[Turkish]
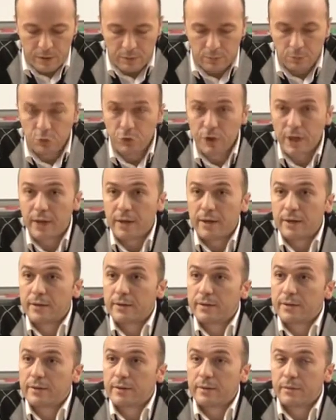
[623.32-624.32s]
bu da
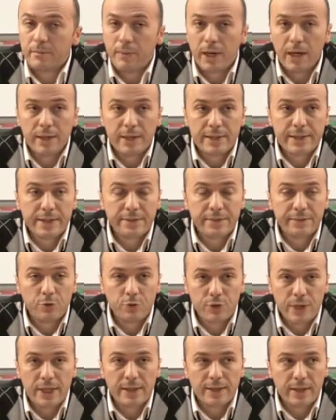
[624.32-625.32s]
maalesef
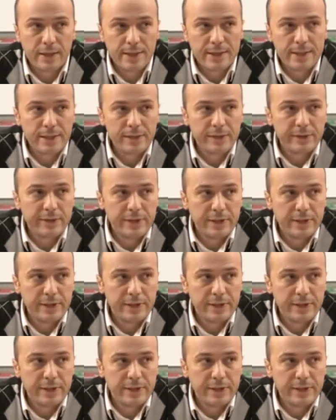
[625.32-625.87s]
özellikle azınlık